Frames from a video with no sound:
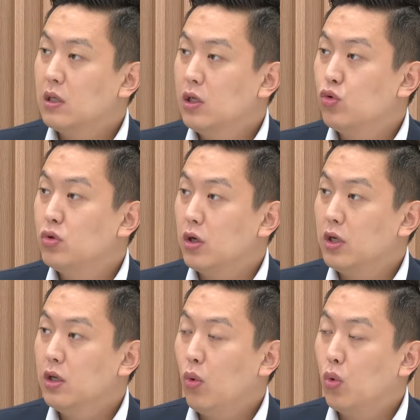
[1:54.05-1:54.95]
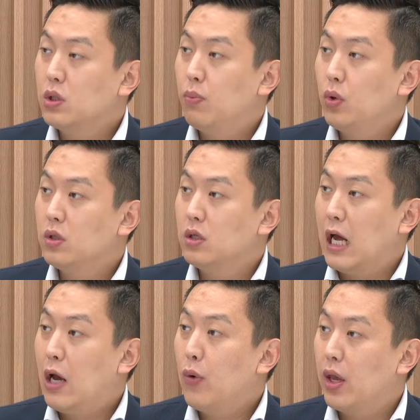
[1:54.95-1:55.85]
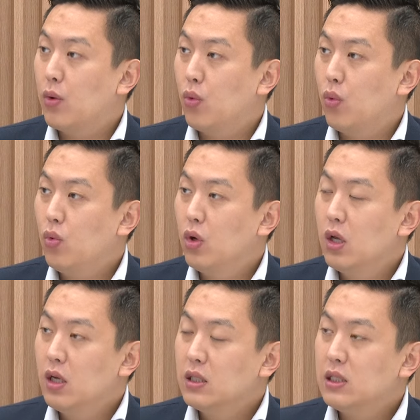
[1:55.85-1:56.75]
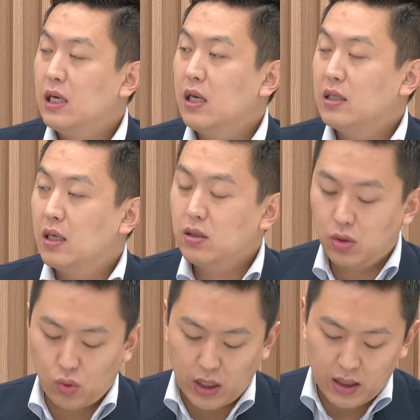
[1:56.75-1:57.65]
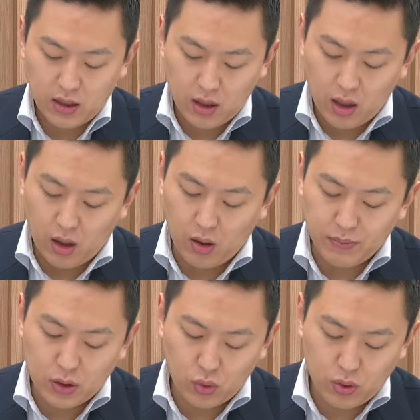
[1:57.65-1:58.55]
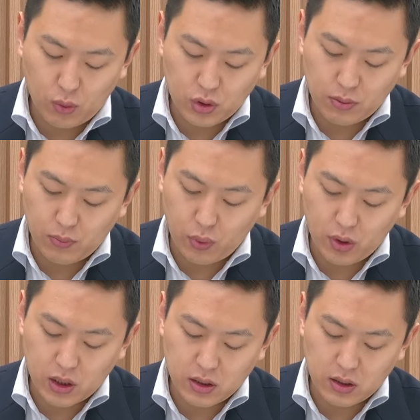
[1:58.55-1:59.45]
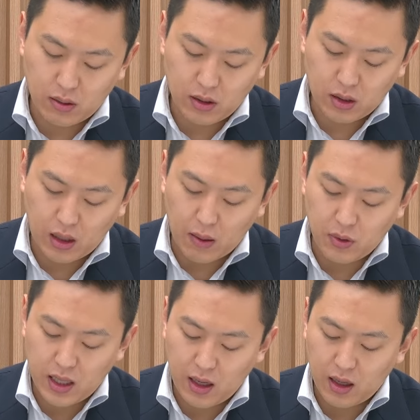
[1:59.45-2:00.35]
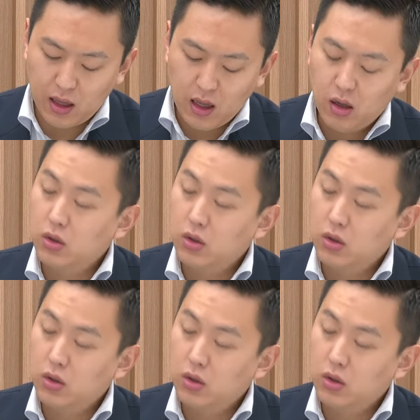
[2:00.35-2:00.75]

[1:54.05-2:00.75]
기준선인 50포인트를 하회했고 예. 시장 예상치 또한 어, 밑도는 모습을 보였기 때문에 어,